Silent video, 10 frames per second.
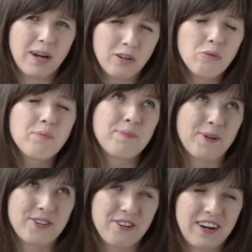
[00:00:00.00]
lub
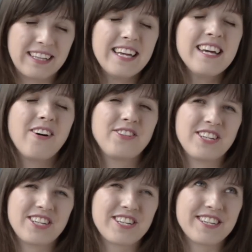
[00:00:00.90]
sproszkowanej,
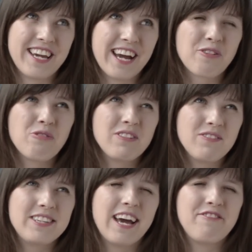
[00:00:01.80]
chociaż ja głównie
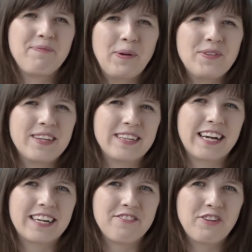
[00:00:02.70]
widziałam w Polsce
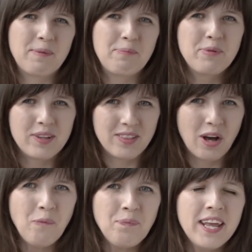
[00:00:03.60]
jednak formę
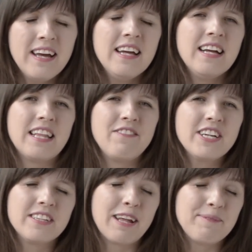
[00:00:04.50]
płynną.
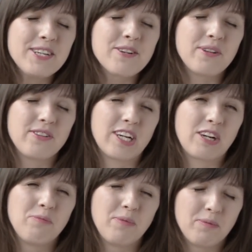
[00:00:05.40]
najmniejszą ilość
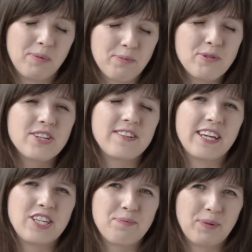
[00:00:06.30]
taką podpuszczki, z
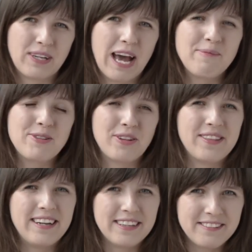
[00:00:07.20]
jakiej się spotkałam, jest
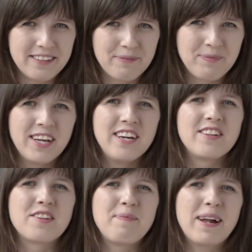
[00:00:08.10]
1 litr.
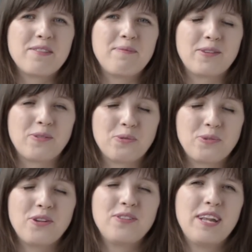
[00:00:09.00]
To jest bardzo, bardzo
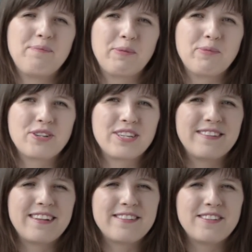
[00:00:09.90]
dużo, tyle podpuszczki
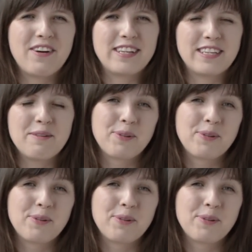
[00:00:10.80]
zdecydowanie nie